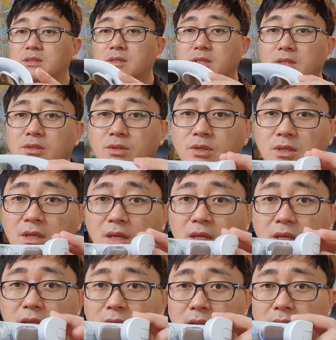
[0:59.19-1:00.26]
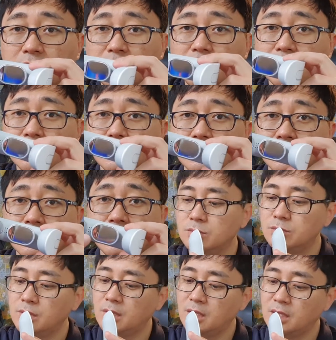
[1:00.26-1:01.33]
이 뒤에 있는
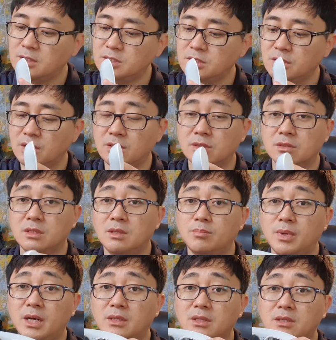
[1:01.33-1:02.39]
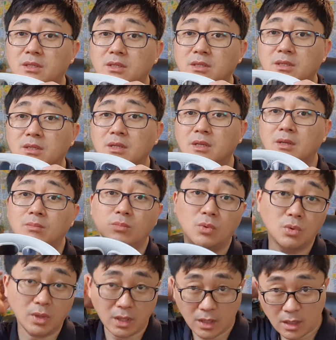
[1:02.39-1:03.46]
쇠같이 되는 이 판을
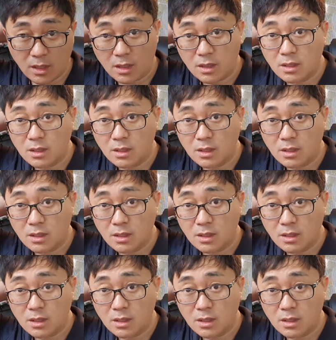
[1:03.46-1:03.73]
목에